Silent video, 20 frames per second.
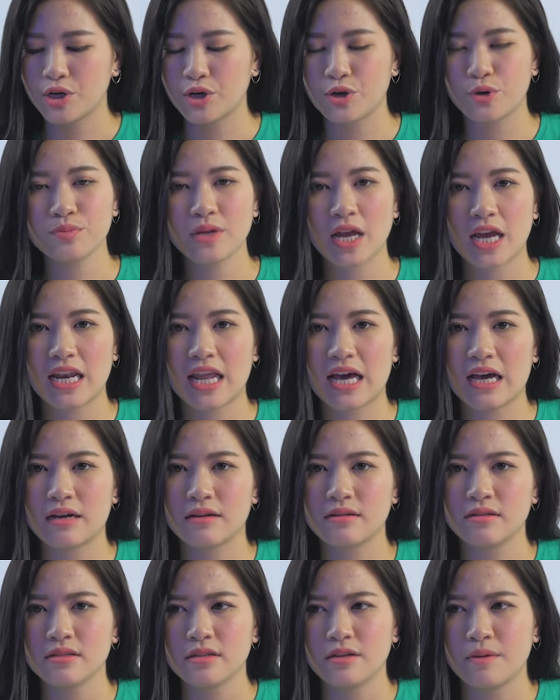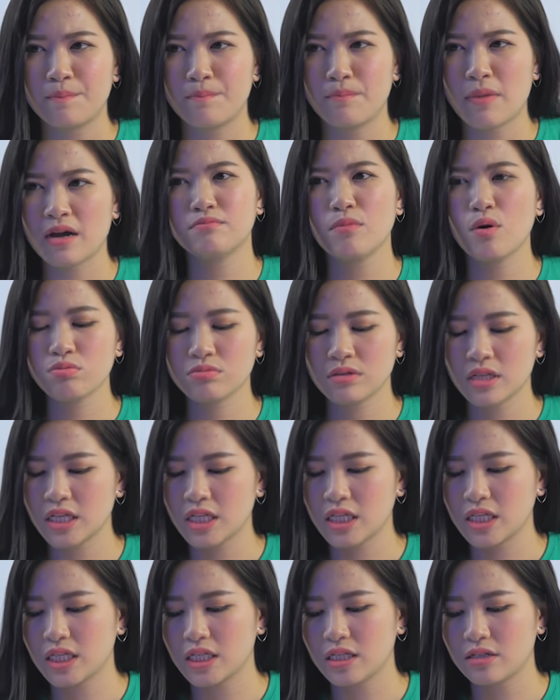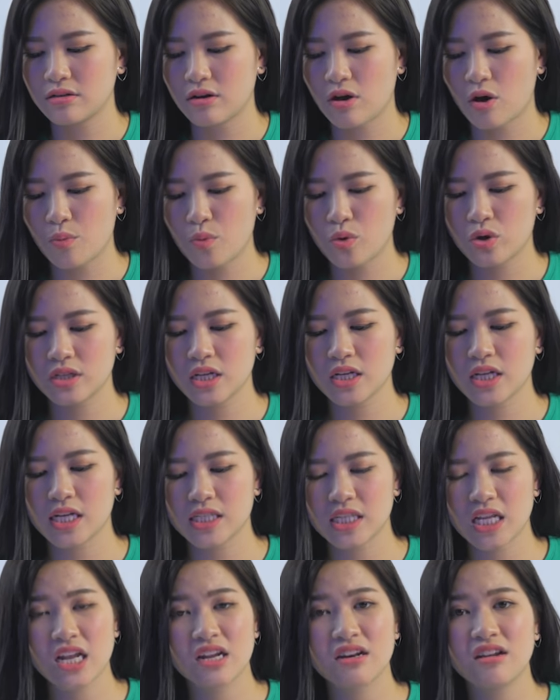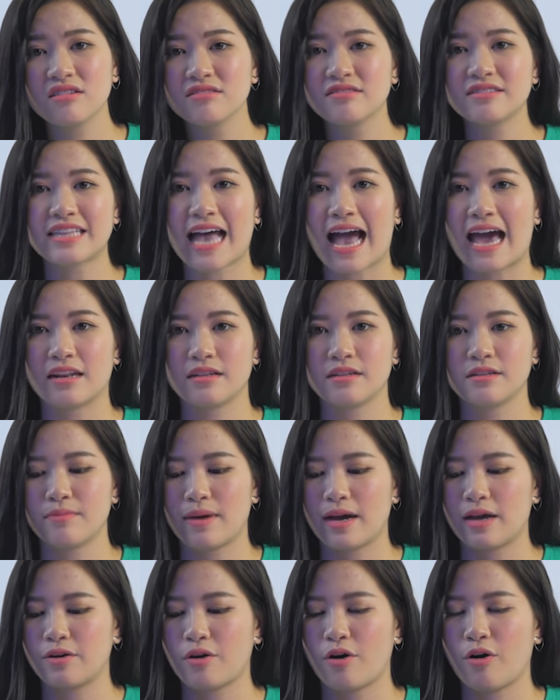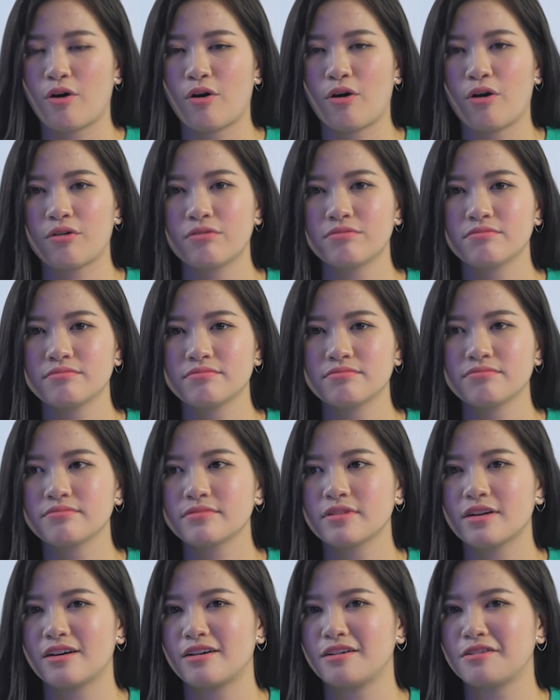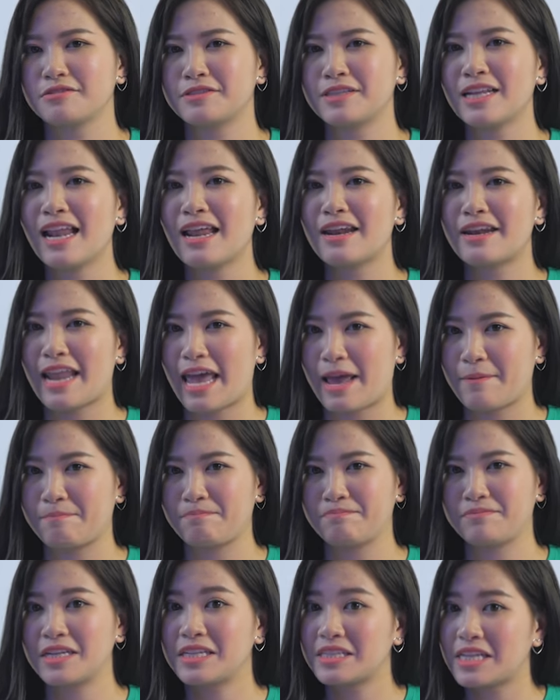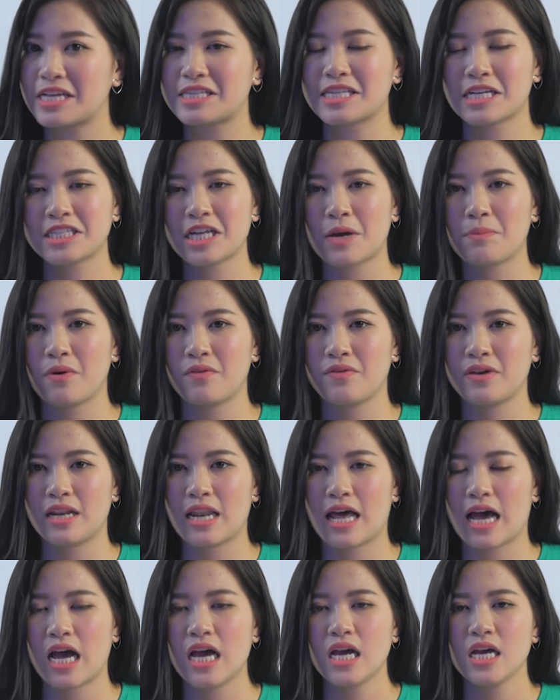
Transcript: người cũng thấy là MacBook thì nó một cái thiết kế rất là đơn giản nhưng mà nó rất là đẹp, tinh tế, sang trọng, bởi vì là